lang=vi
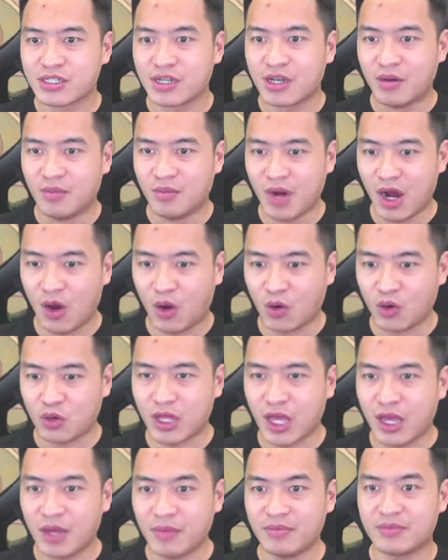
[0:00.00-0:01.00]
10 lô
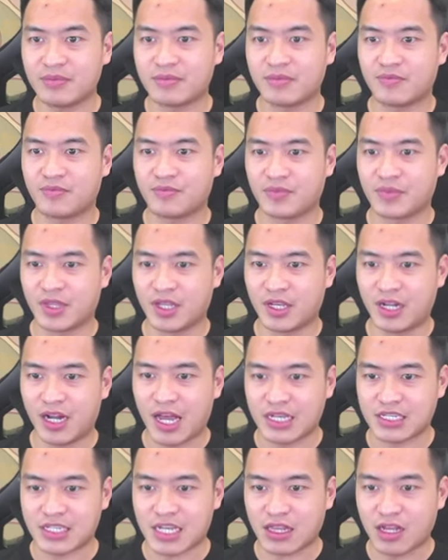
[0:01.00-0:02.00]
tím tỷ
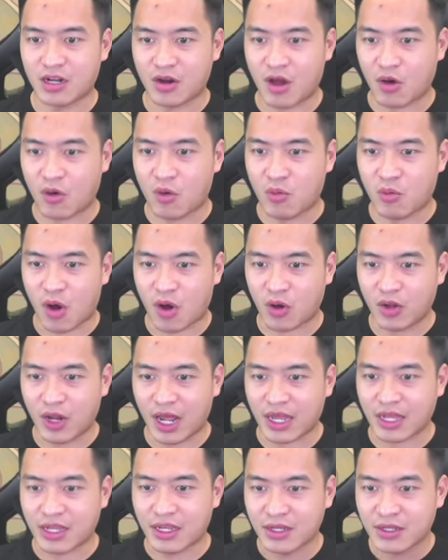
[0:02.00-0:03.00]
lệ ra tướng đỏ cũng có nữa
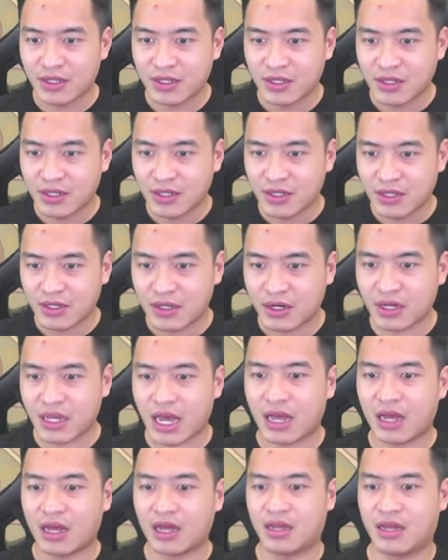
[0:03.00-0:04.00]
này kìa
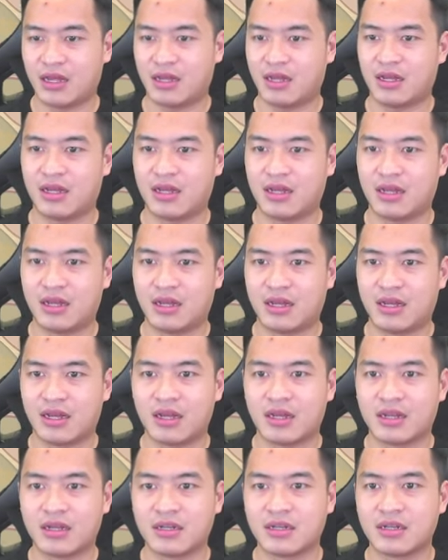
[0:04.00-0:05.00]

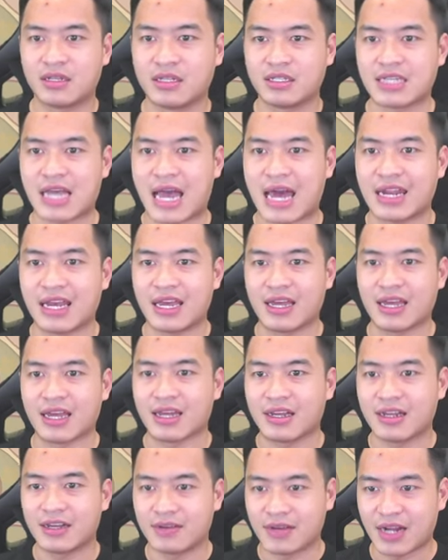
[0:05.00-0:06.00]
án này
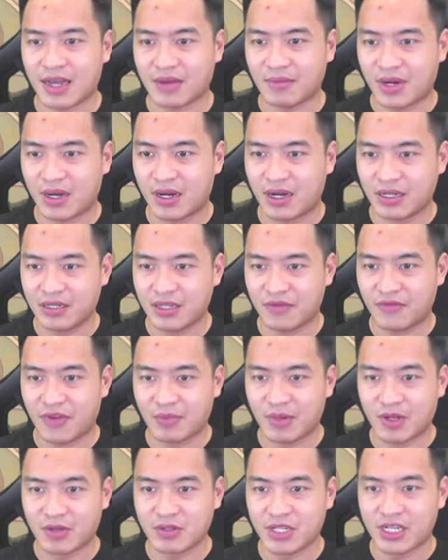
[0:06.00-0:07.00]
hôm nay mở nhân
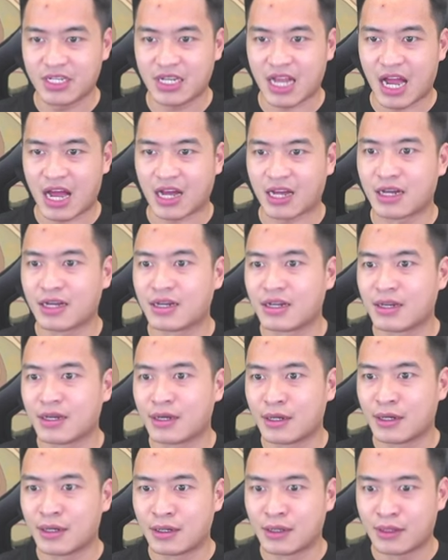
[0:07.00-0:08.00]
phẩm kiểu gì nhỉ
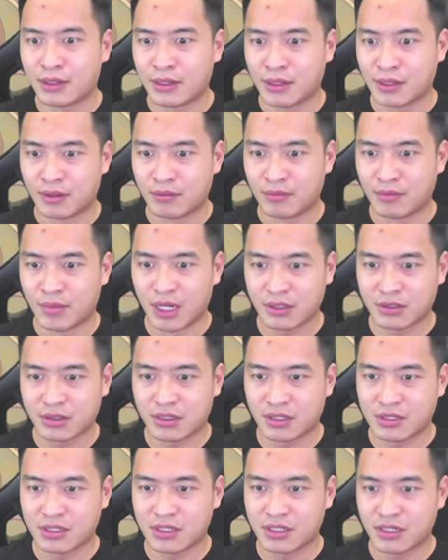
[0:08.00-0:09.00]
Thực,
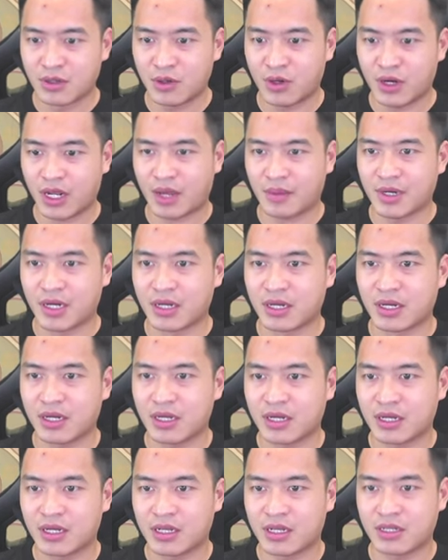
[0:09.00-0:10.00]
thực sự luôn anh em ơi
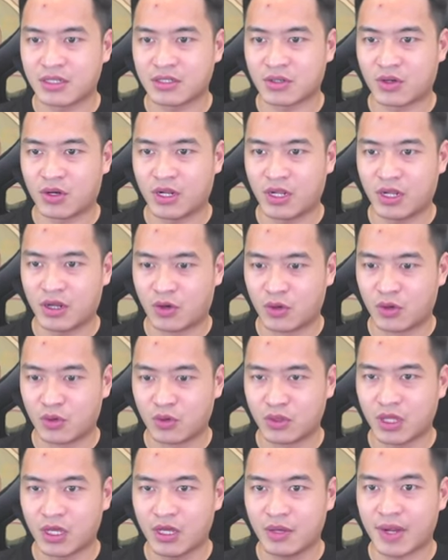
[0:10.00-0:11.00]
Rồi đây là hồ lô
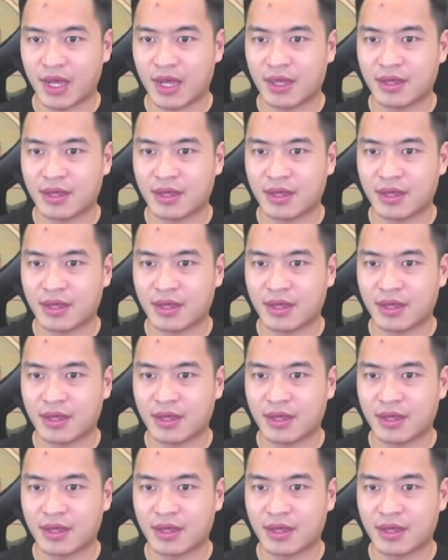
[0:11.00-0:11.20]
tím này